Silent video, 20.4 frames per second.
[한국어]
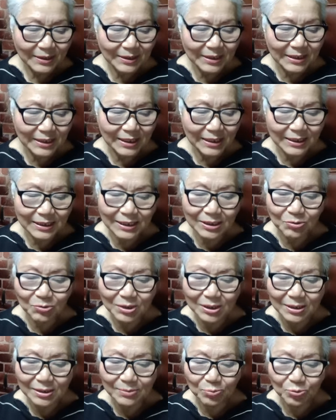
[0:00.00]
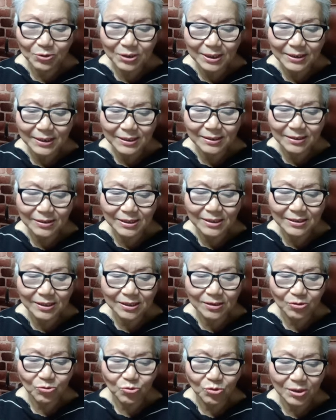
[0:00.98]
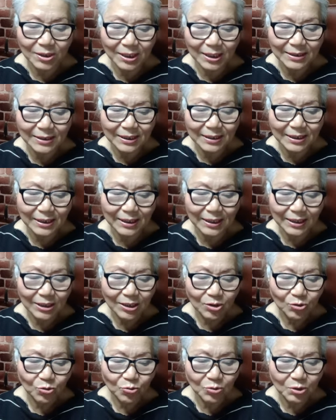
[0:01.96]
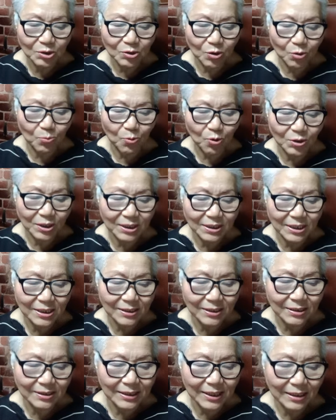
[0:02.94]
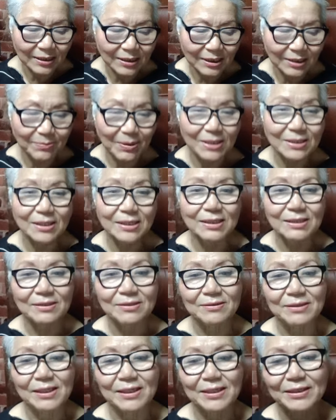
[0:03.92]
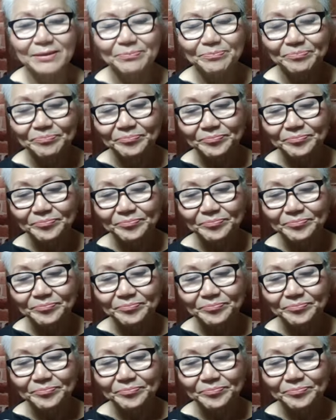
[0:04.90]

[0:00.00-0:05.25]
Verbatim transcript: 지난 1월 부산에서 일정을 수행하다가 흉기로 목에 찔리는 사건이 발생했을 때